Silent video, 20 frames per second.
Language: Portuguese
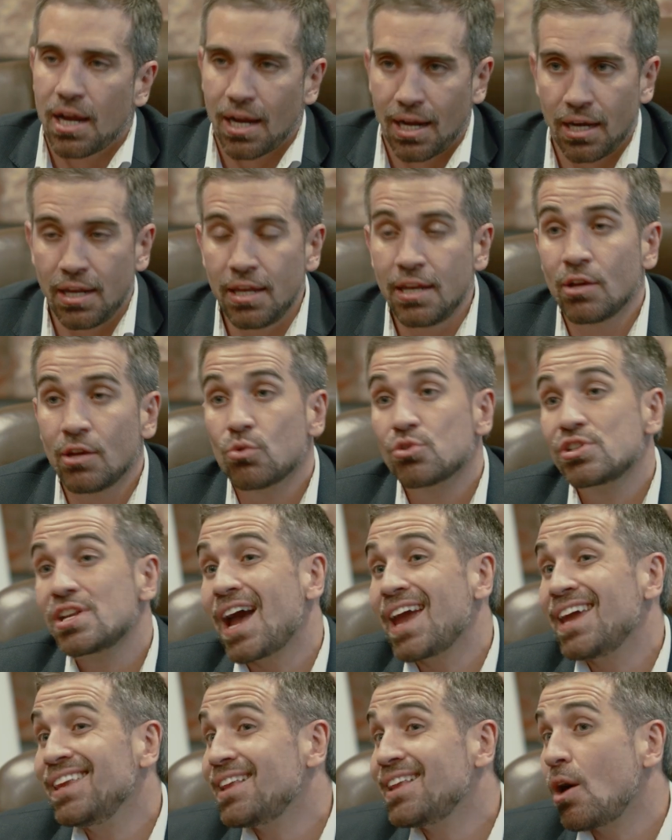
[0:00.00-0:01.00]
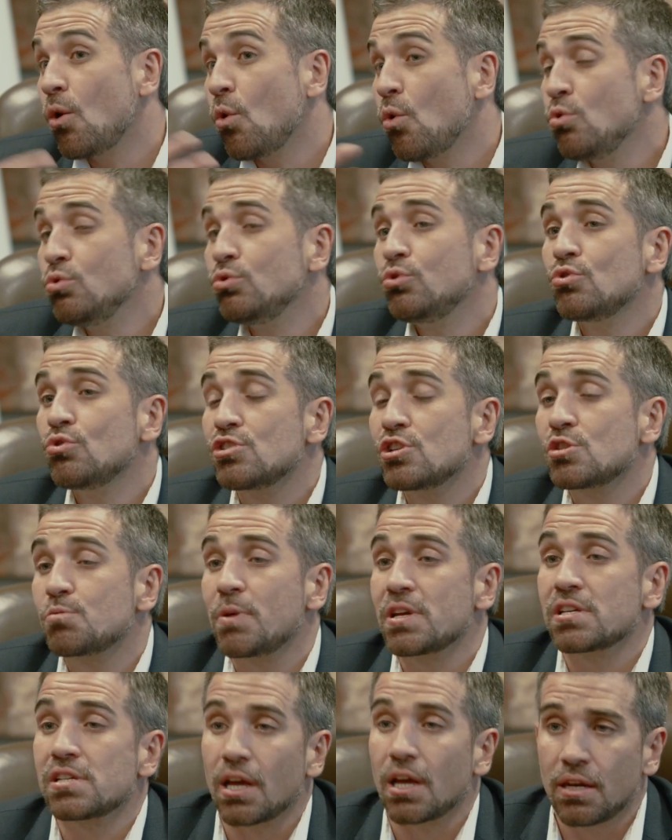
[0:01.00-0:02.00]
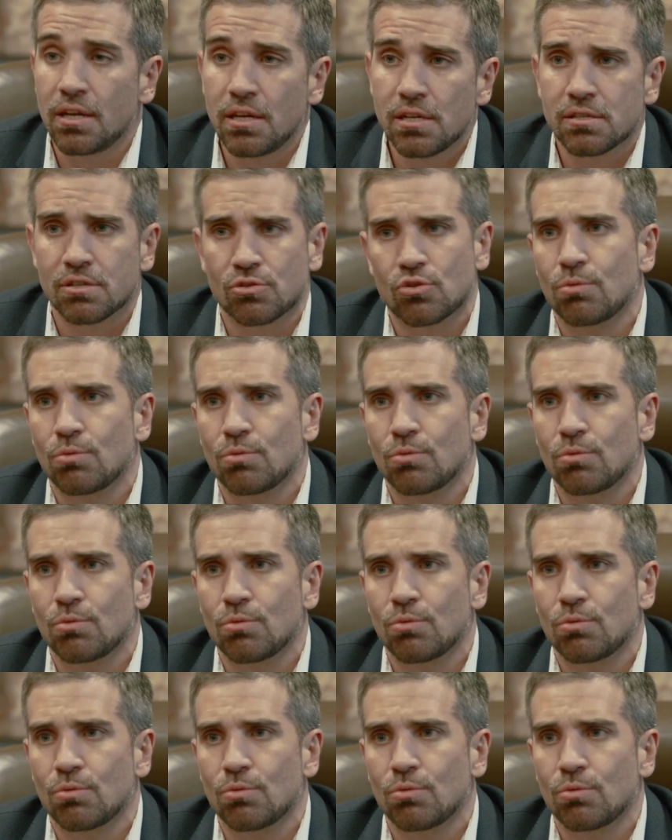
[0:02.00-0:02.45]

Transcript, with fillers: clínicos e ainda outros especialistas,